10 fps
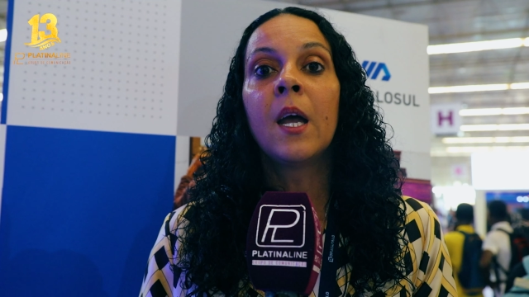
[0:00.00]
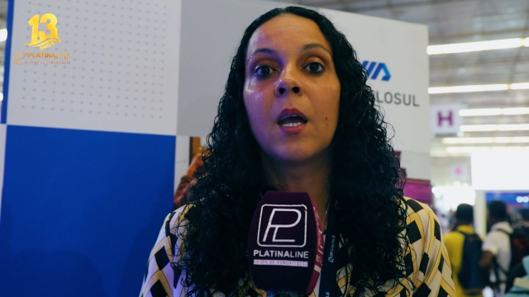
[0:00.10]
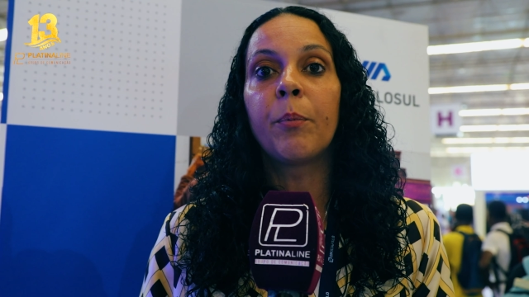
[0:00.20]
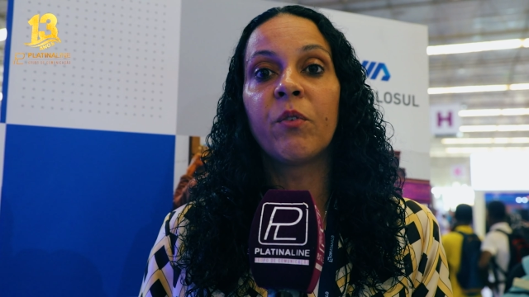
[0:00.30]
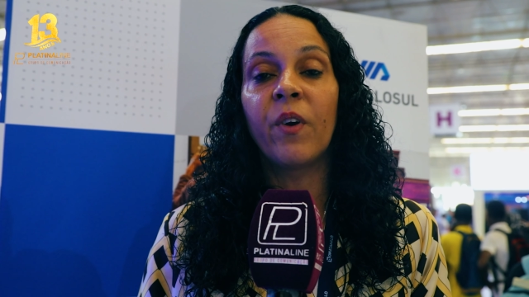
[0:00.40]
e
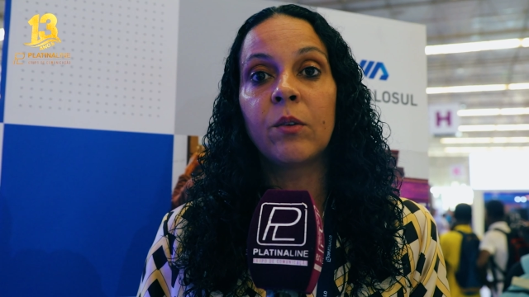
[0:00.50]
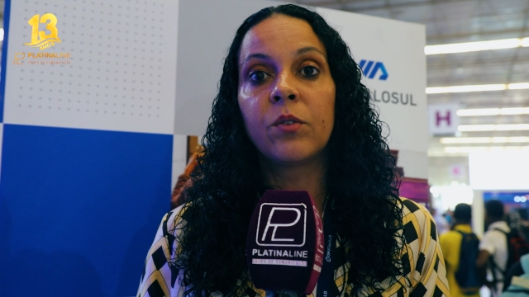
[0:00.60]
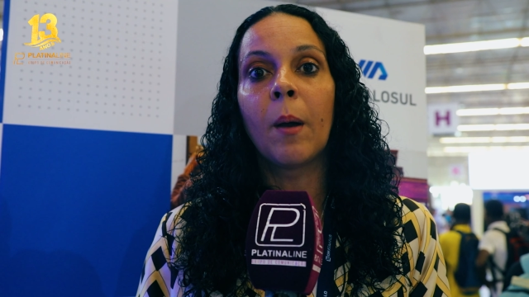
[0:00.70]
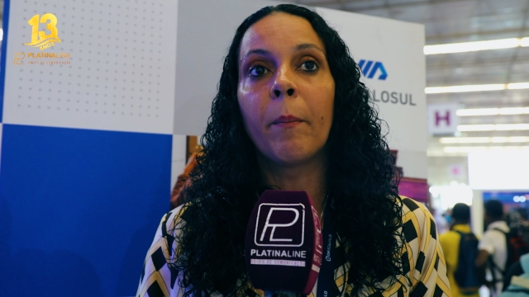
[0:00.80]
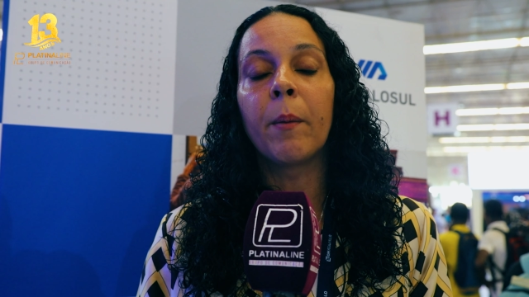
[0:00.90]
aproveito
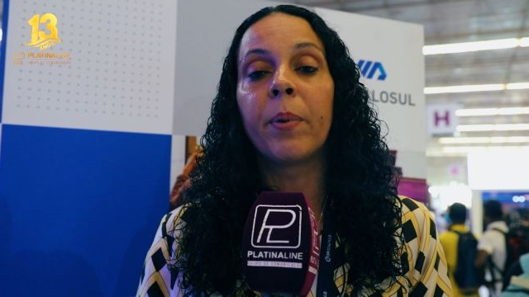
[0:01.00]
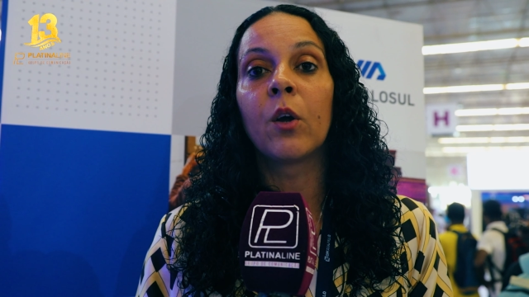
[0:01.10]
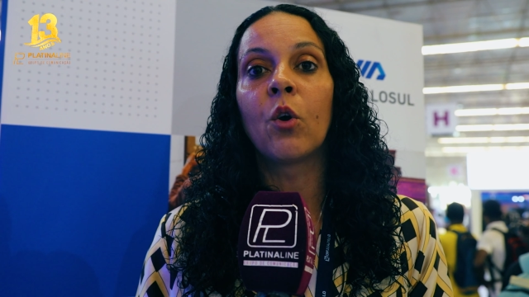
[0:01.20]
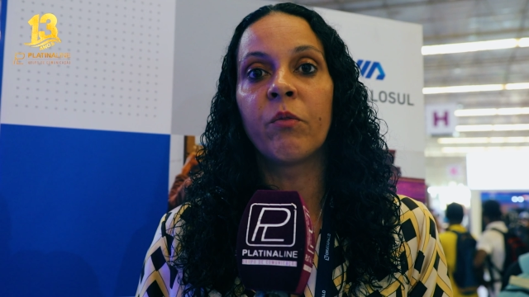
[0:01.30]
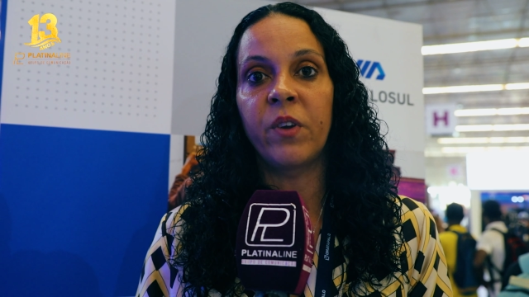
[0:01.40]
também
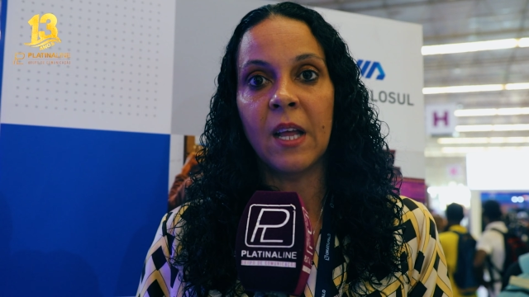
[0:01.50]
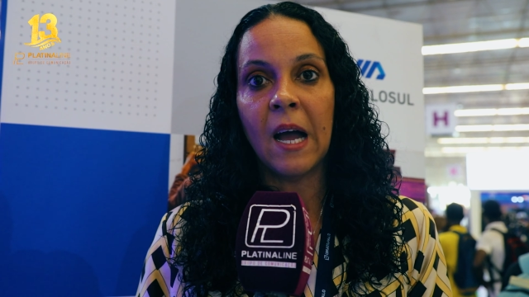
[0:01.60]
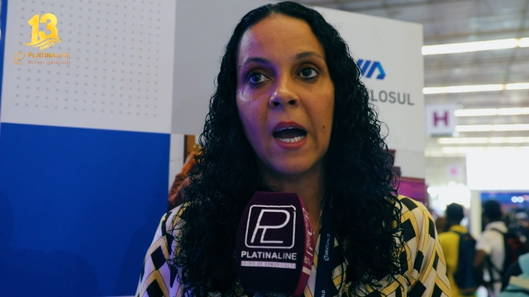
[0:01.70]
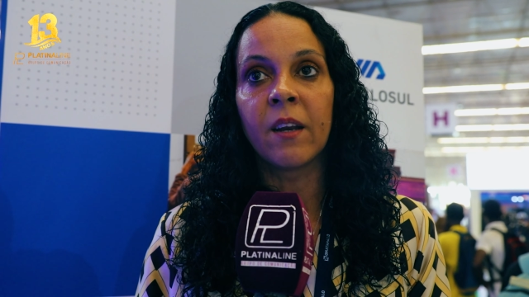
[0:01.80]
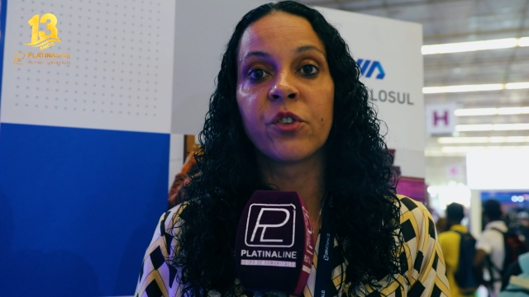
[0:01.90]
para
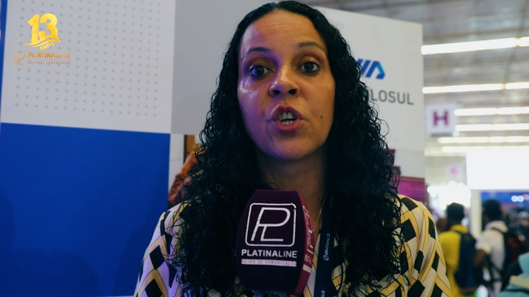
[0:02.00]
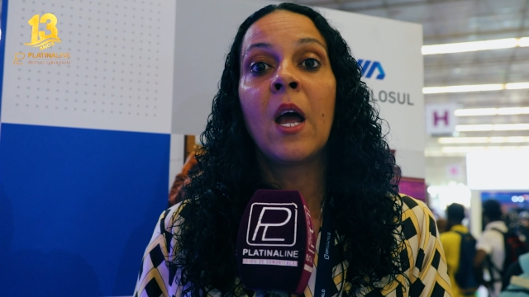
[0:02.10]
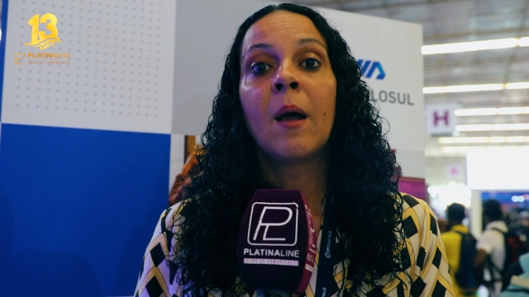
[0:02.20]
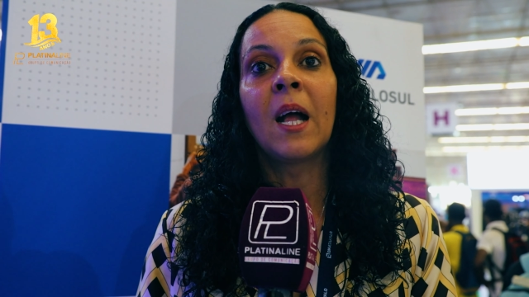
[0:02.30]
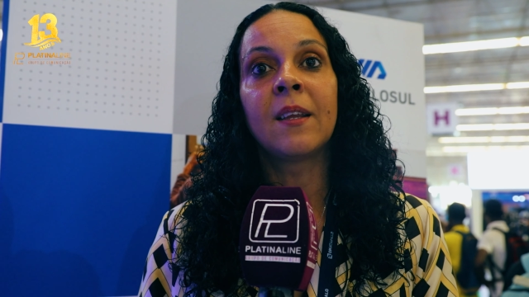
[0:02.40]
convidar-vos
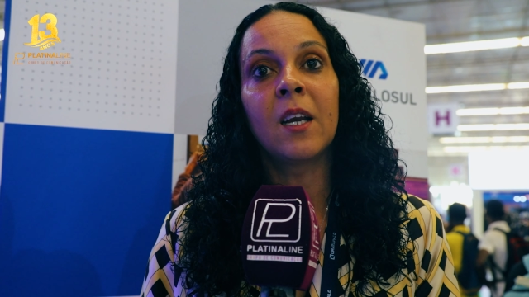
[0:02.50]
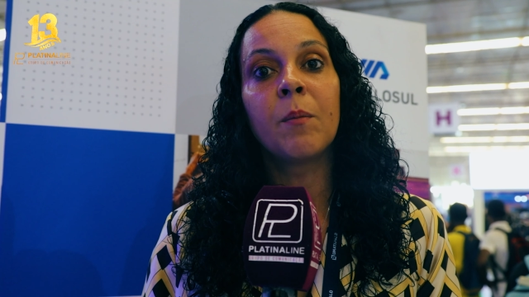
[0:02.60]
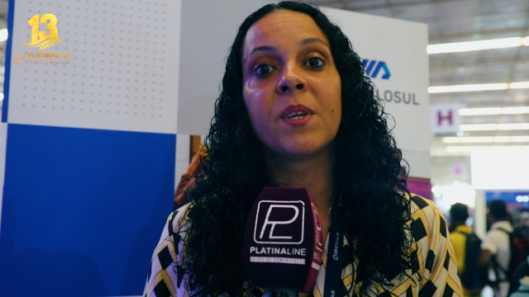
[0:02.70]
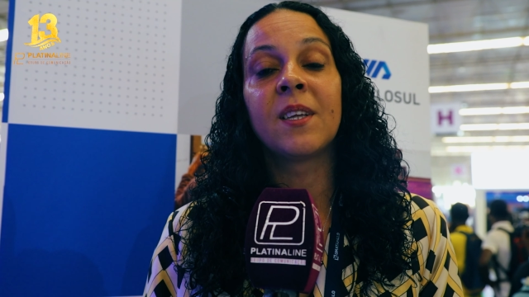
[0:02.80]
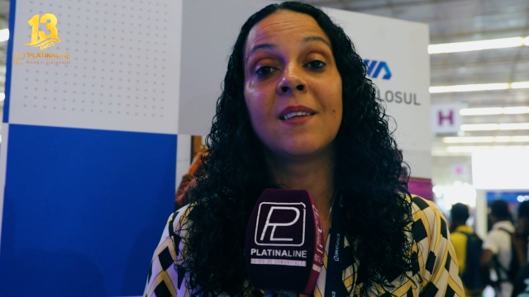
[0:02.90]
a estarem
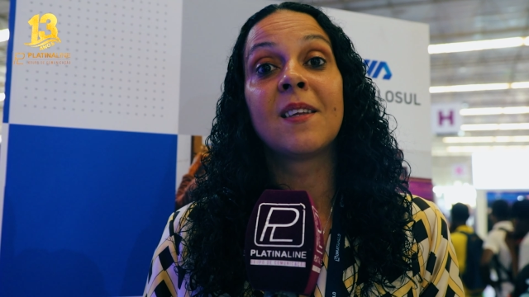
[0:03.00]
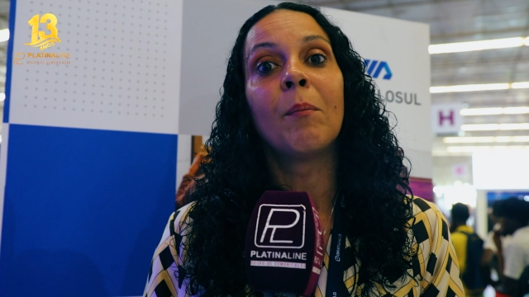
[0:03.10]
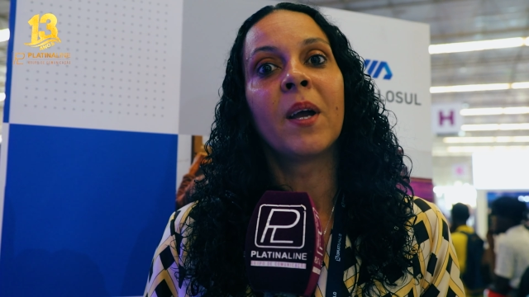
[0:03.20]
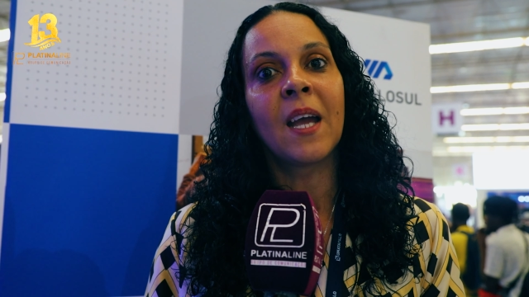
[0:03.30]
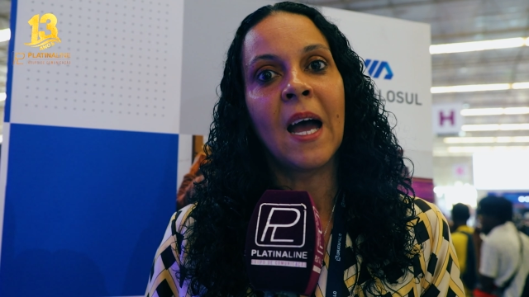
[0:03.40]
presentes
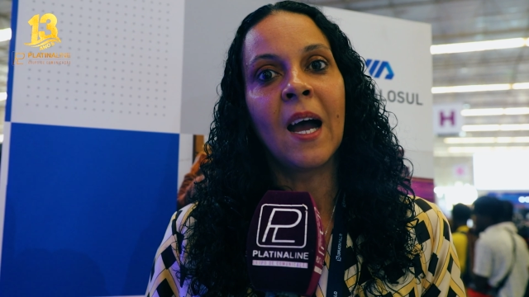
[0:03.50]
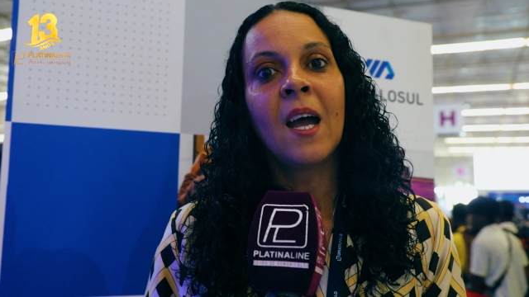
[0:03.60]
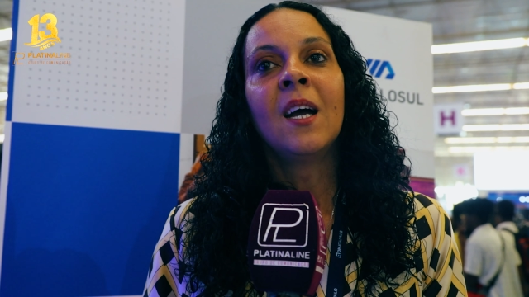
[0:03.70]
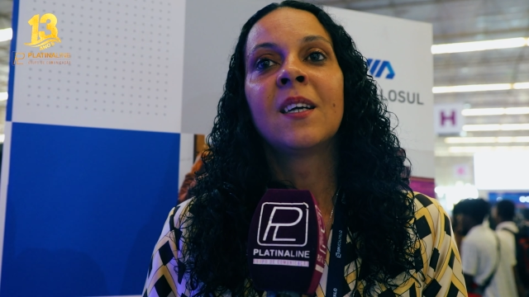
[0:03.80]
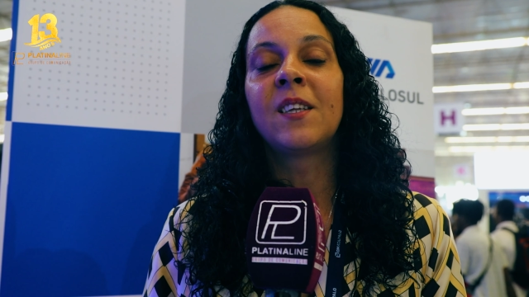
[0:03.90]
amanhã
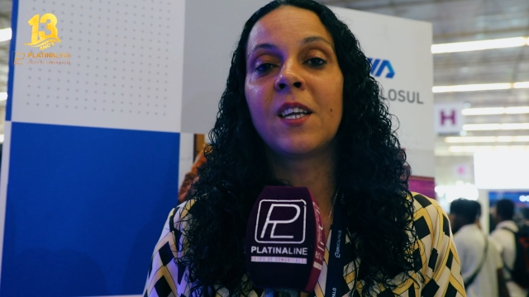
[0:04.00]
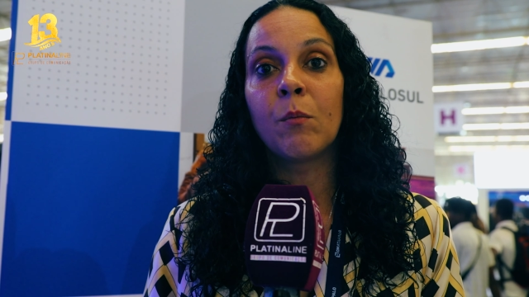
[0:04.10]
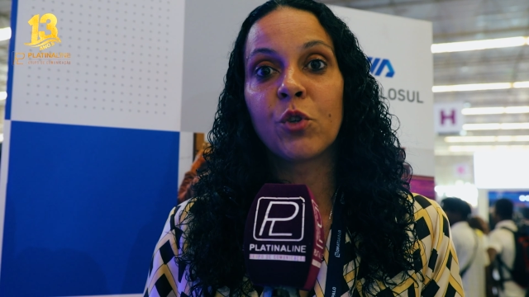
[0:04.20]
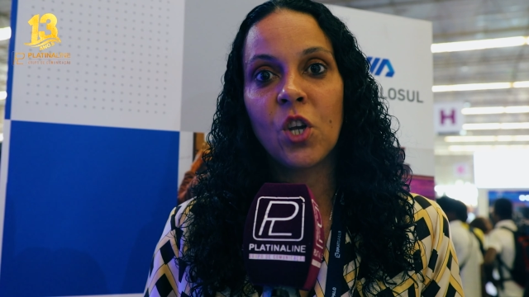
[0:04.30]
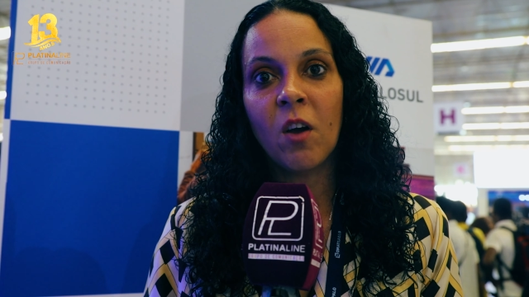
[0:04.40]
que
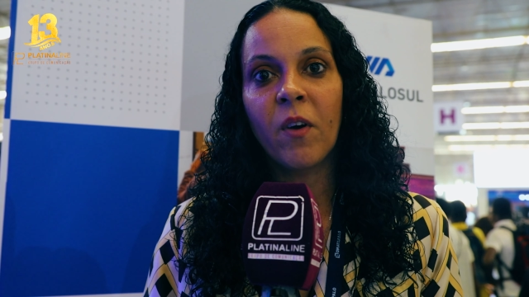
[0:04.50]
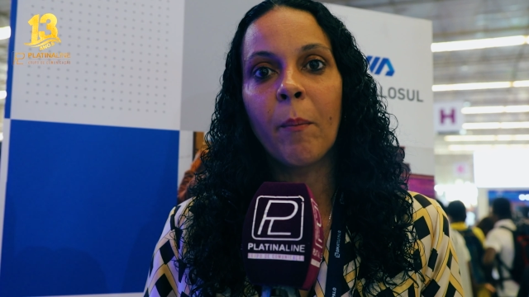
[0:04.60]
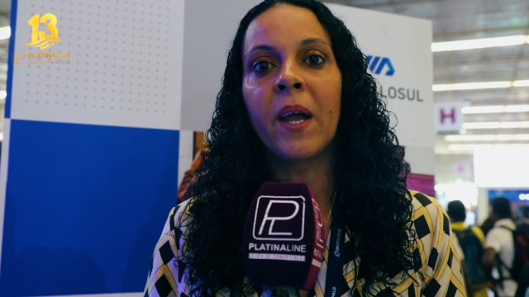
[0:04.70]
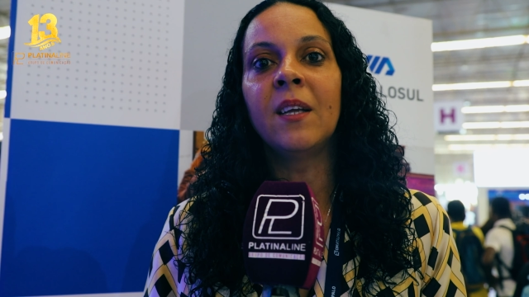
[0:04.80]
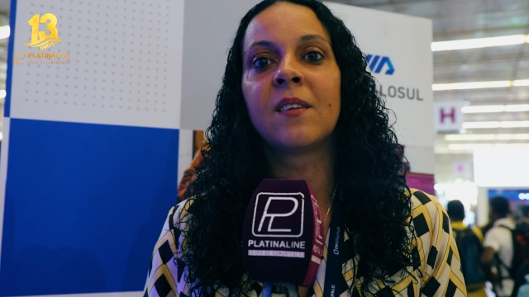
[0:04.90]
teremos
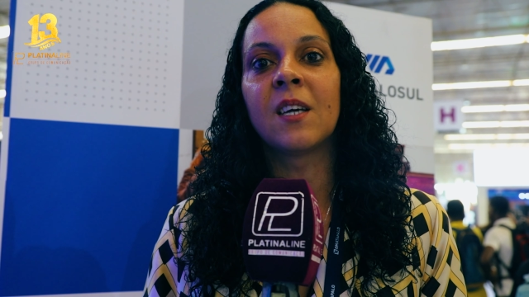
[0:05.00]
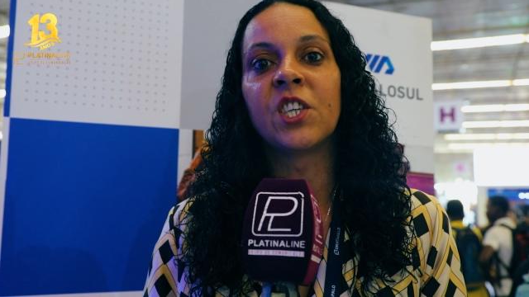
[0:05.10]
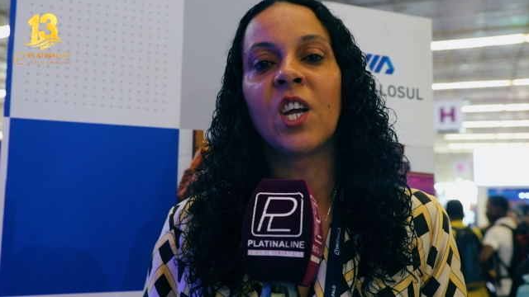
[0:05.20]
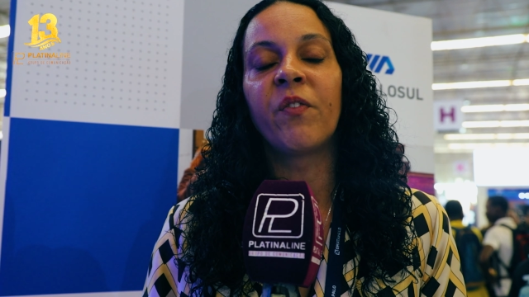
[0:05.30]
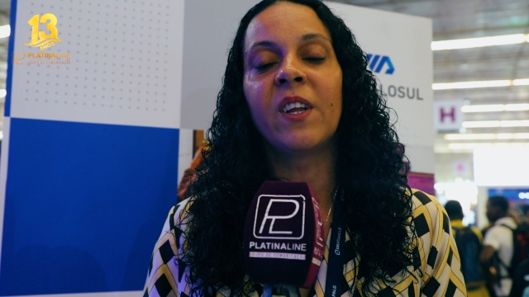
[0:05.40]
novamente a
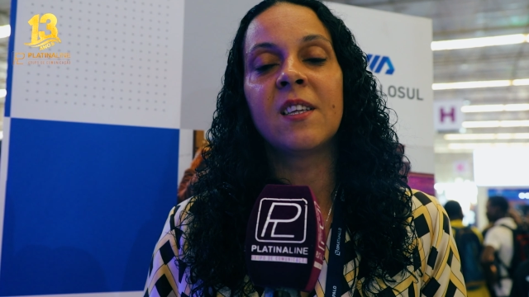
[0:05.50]
chefe